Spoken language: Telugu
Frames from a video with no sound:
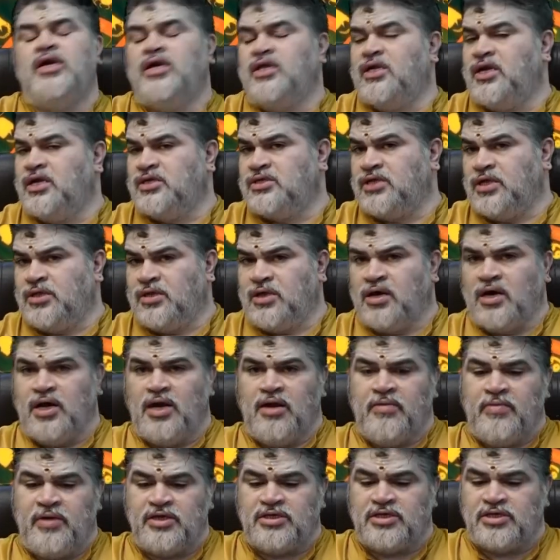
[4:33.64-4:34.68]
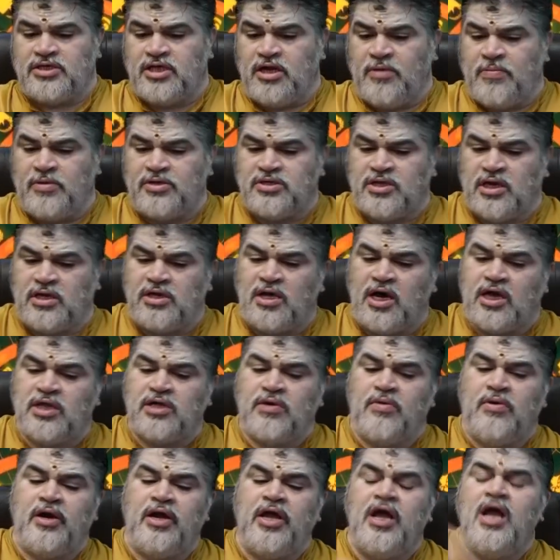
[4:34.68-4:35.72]
ఏదైనా సంతకాలు అవన్నీ చేసేటప్పుడు చాలా
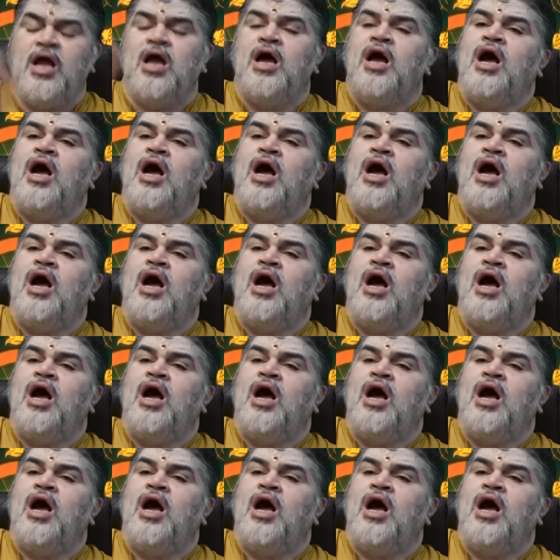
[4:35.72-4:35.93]
జాగ్రత్తగా ఉండండి